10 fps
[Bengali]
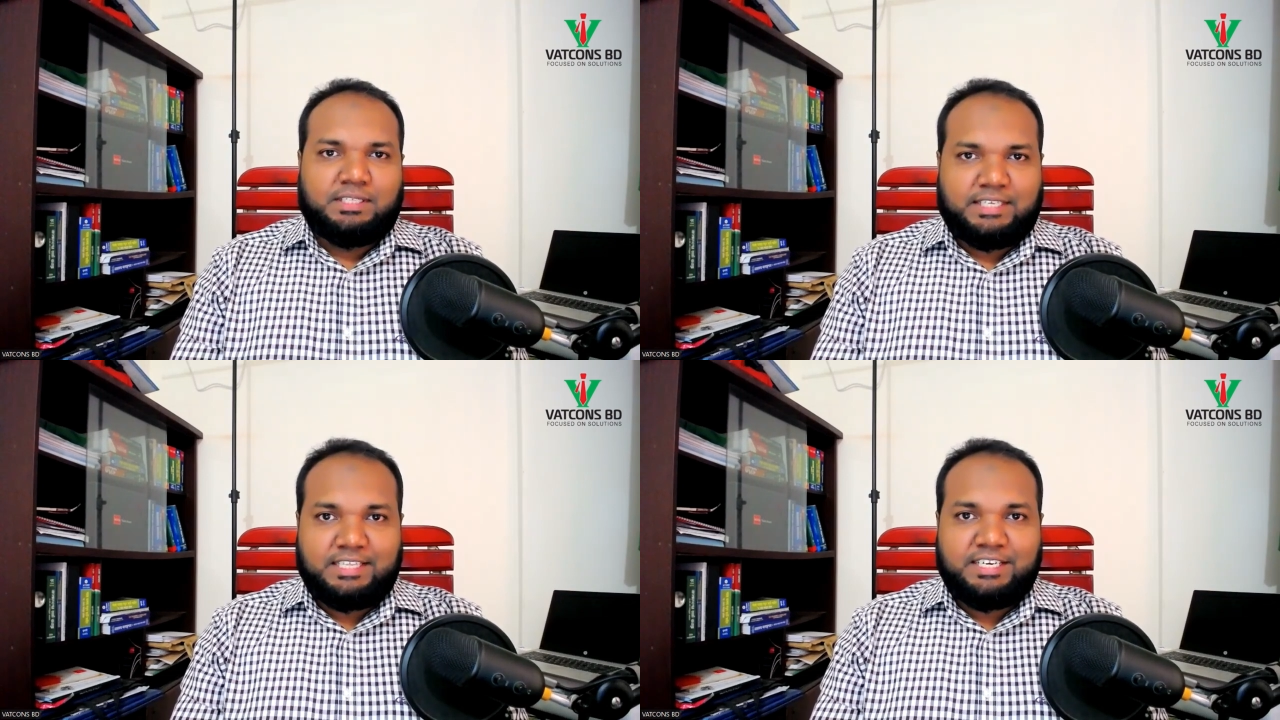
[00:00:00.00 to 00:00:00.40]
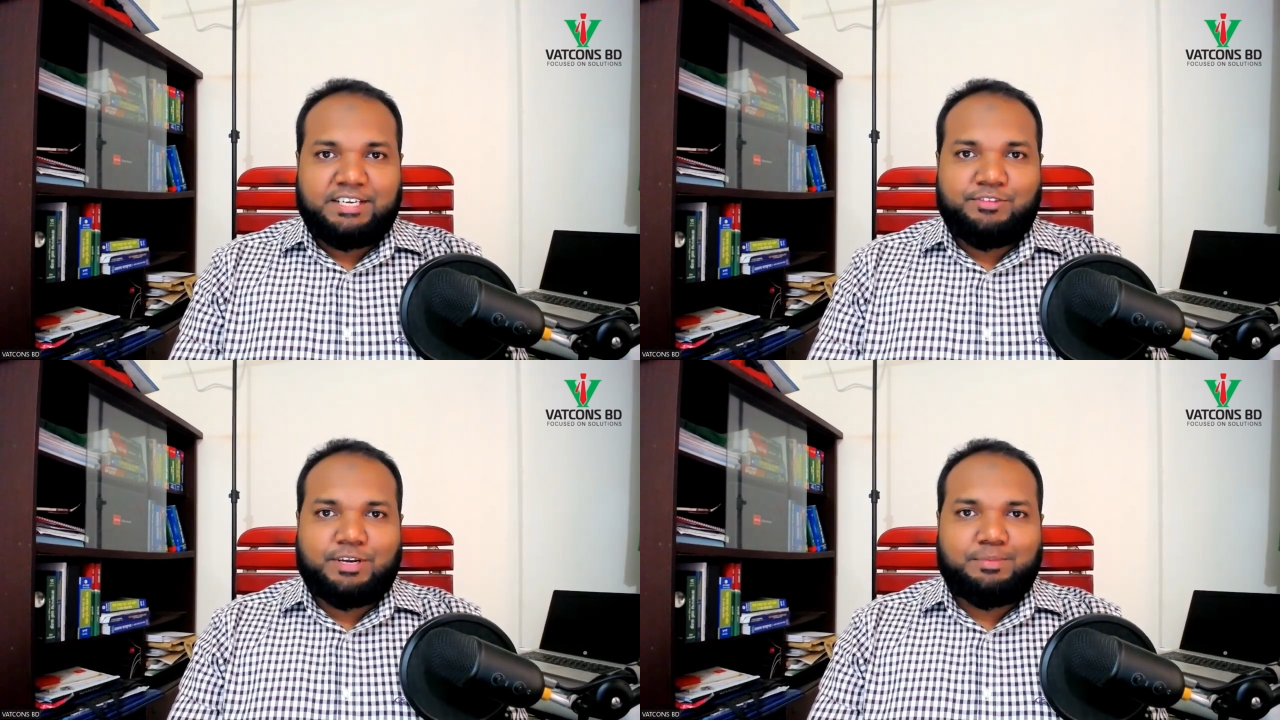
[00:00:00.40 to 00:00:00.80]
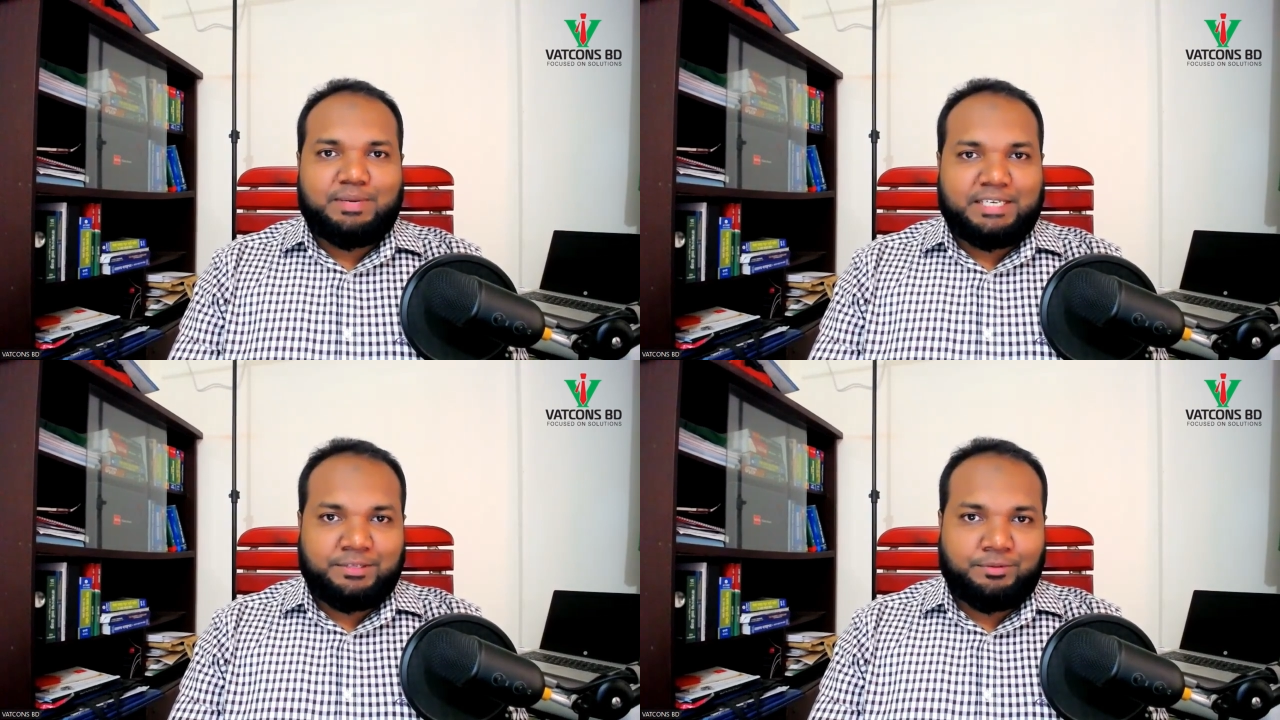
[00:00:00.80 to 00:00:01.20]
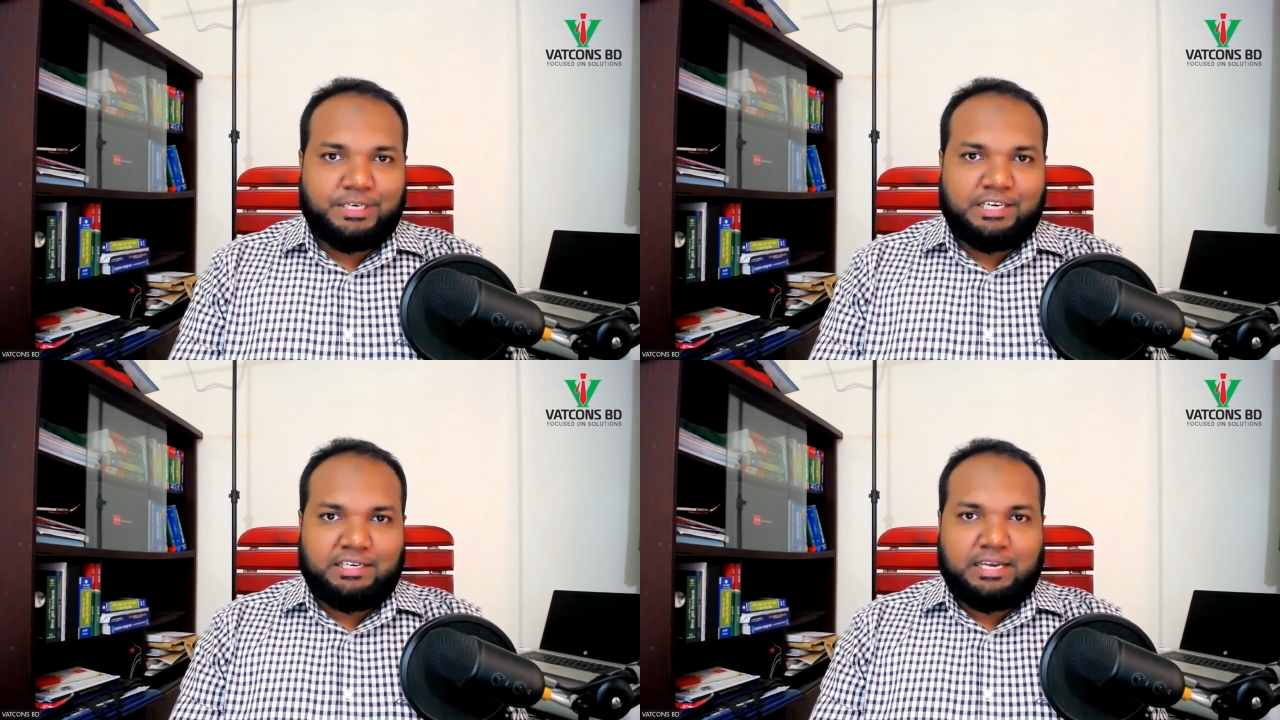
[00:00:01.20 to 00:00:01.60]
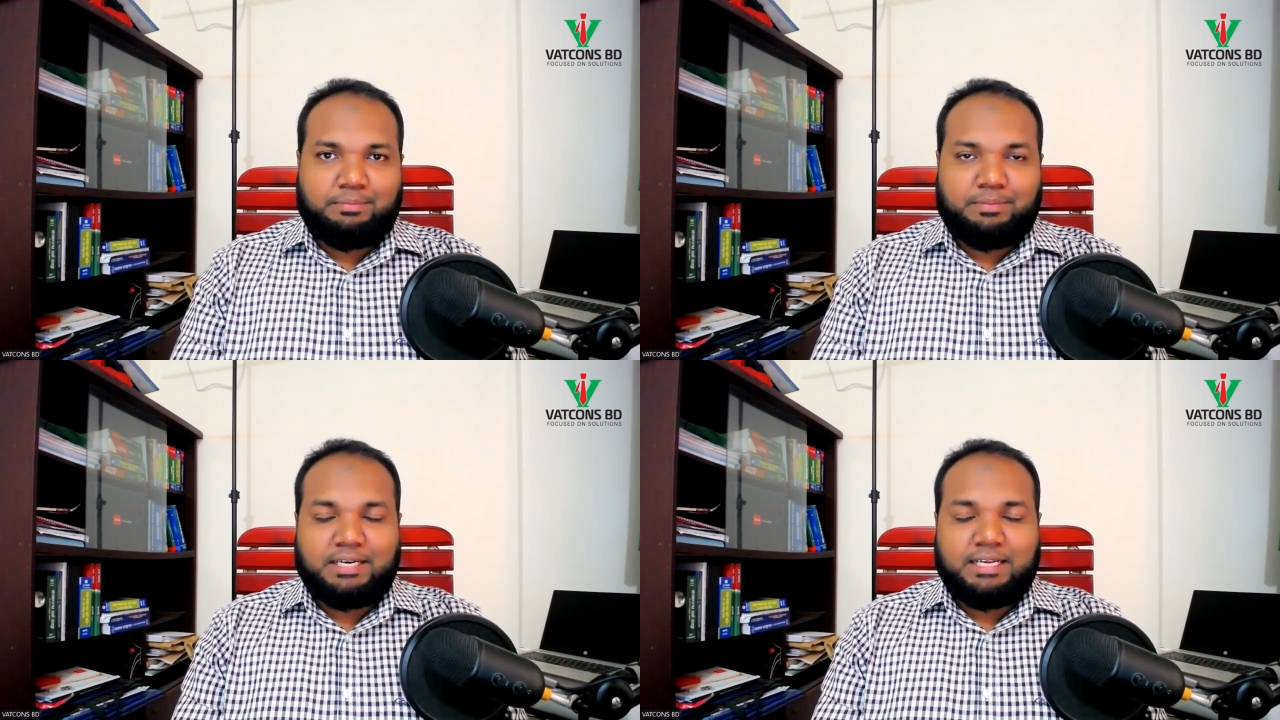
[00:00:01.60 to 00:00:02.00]
সেদিন কিন্তু আর বেশি দূরে নয়
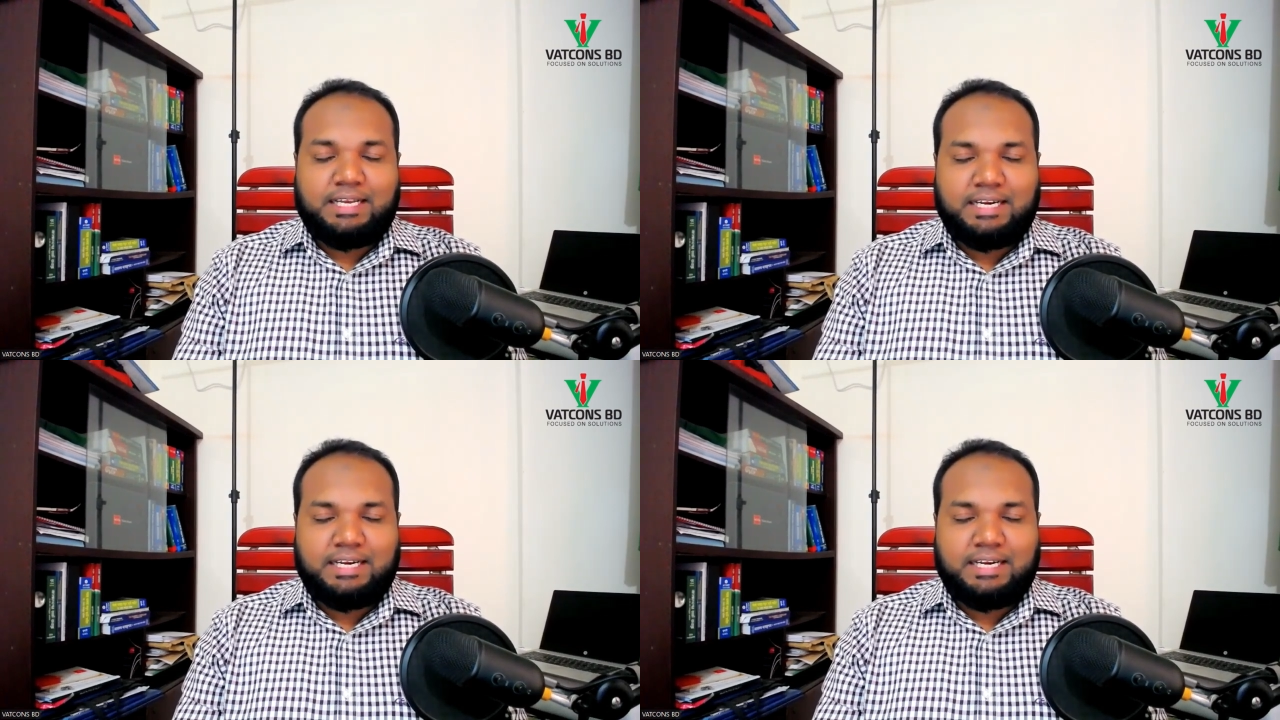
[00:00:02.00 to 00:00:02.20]
আপনার